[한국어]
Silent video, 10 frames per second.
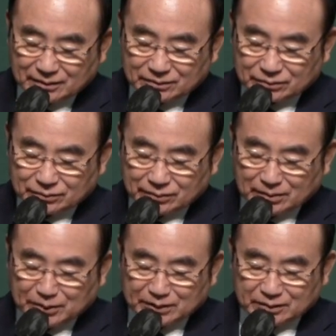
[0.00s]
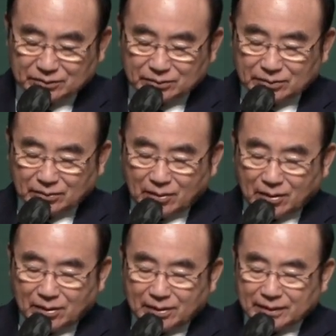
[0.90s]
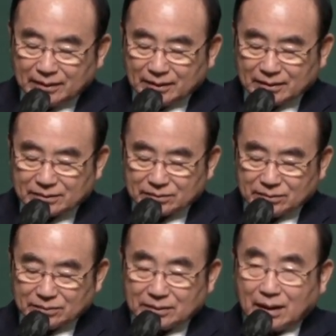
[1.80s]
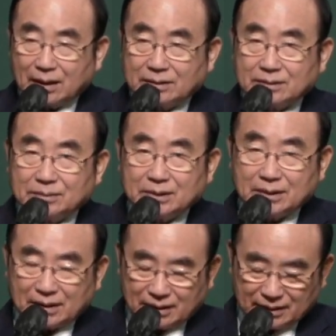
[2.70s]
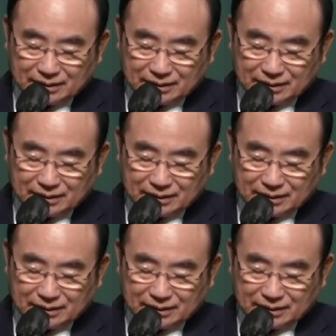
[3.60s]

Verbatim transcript: 수원을 먼저 둘르고 쭉다 갔습니다.